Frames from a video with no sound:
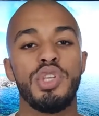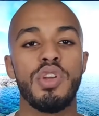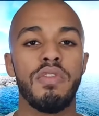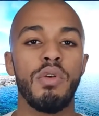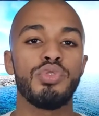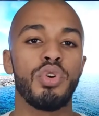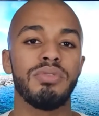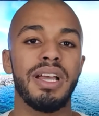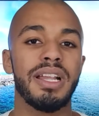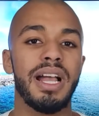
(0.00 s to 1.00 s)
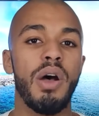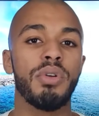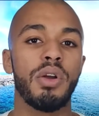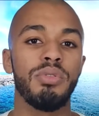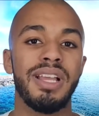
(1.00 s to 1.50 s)
E eu vou te contar
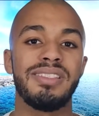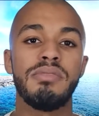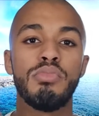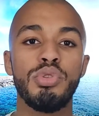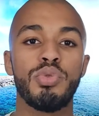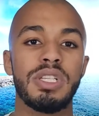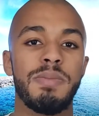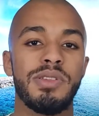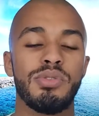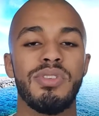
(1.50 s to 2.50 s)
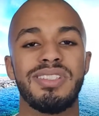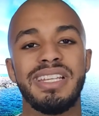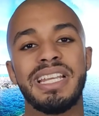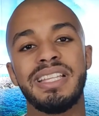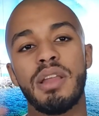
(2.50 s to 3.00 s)
algo que acontece muito com as pessoas
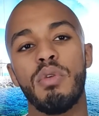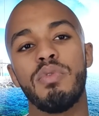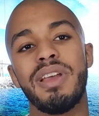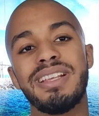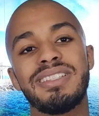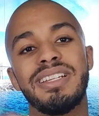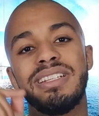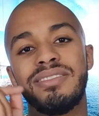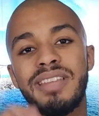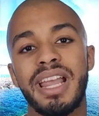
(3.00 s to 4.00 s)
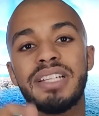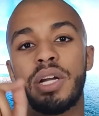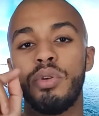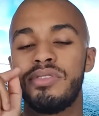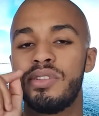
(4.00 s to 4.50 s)
e que talvez tenha já
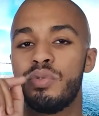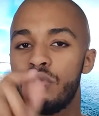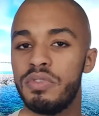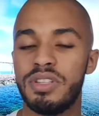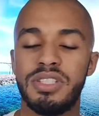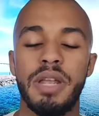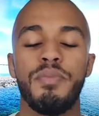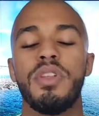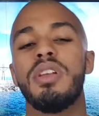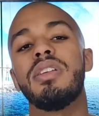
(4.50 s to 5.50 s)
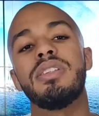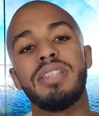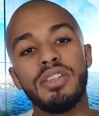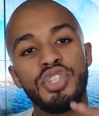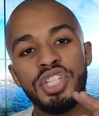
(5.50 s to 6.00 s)
acontecido com você.
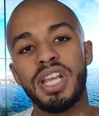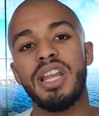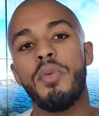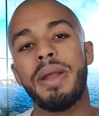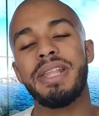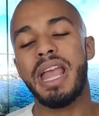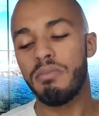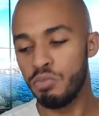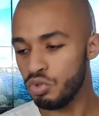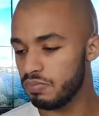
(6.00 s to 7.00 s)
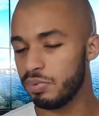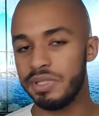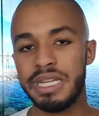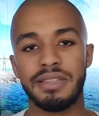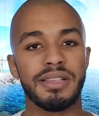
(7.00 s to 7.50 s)
Você tinha ali uma ideia muito
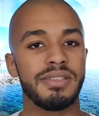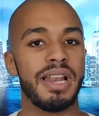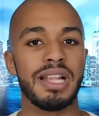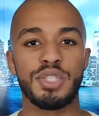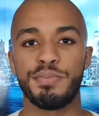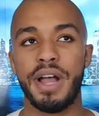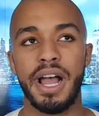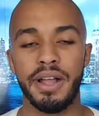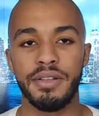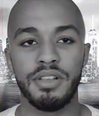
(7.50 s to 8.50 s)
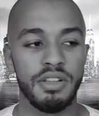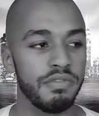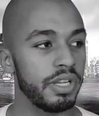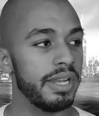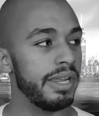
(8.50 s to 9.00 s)
bonita, sei lá, tipo, ah,
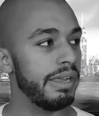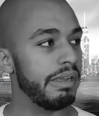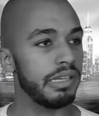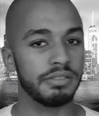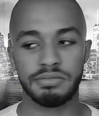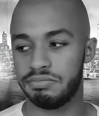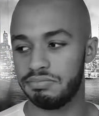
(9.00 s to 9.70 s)
vou querer